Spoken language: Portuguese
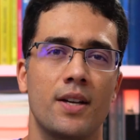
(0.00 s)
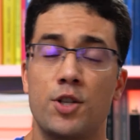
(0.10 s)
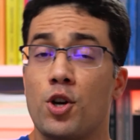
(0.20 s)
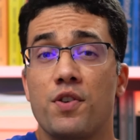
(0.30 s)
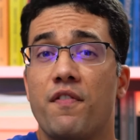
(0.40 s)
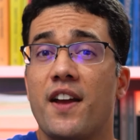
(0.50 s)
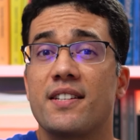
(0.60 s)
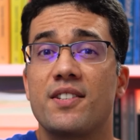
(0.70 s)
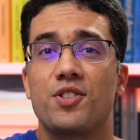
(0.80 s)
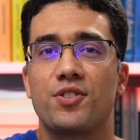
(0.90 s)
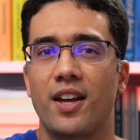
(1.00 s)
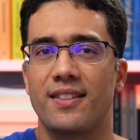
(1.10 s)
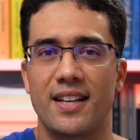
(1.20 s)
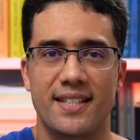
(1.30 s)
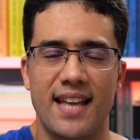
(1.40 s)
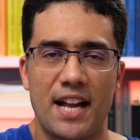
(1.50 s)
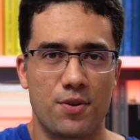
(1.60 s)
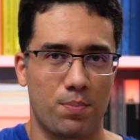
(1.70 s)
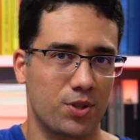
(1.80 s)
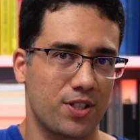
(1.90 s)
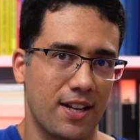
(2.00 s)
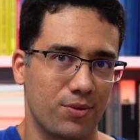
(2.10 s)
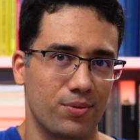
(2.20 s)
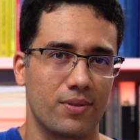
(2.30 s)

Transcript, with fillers: E de onde vem esses 37%?